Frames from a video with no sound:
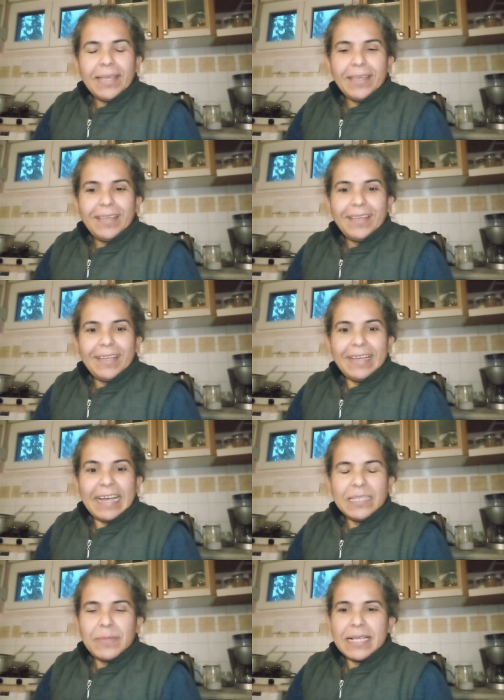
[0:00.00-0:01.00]
Ee,
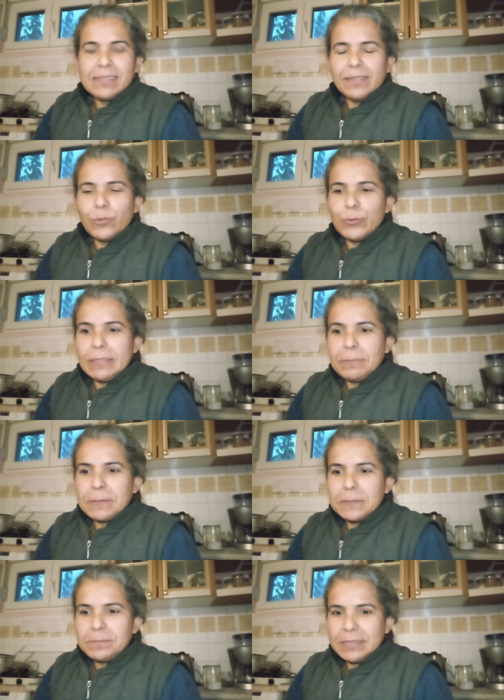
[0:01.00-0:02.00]
hadi biraz dedikodu
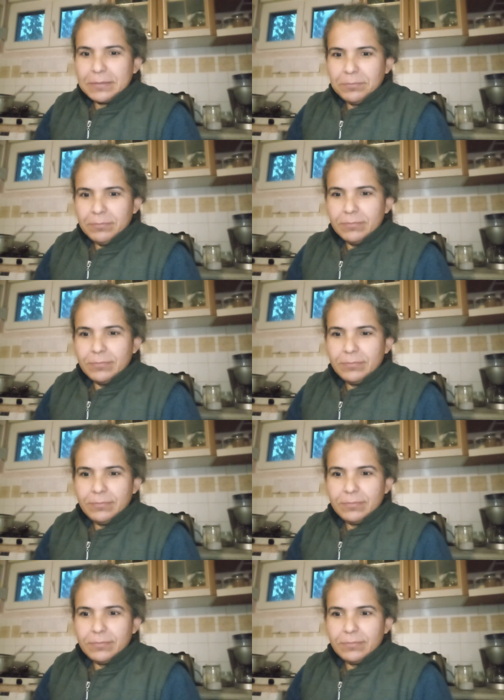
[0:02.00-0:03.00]
yapalım dedim.
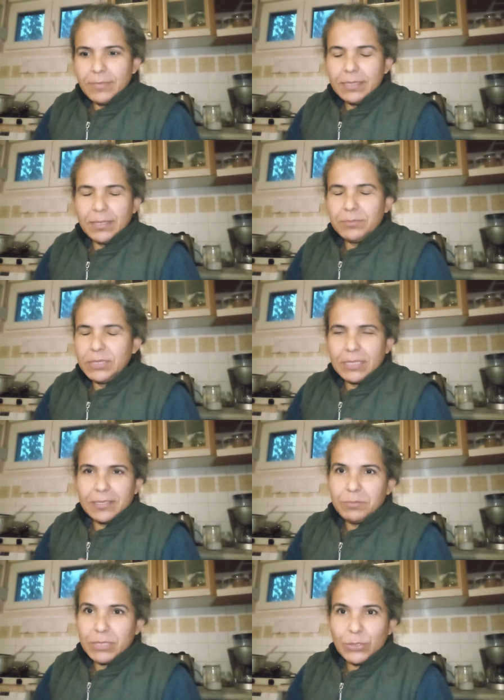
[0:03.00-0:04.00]
Madem
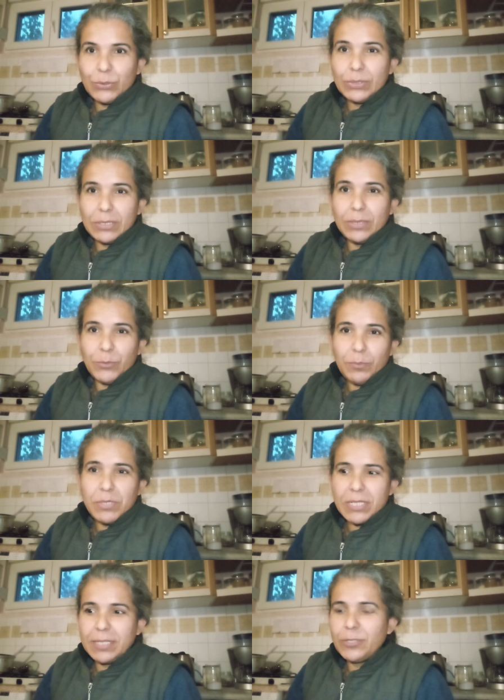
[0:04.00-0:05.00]
dışarıda bir şey gösteremiyorum
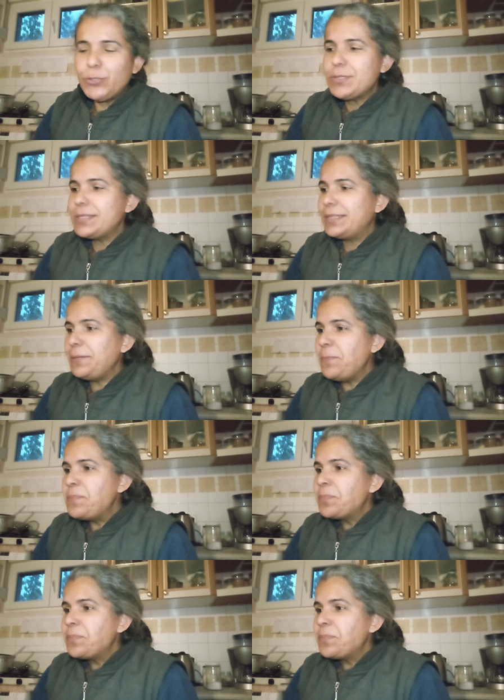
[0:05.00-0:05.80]
içeride göstereyim.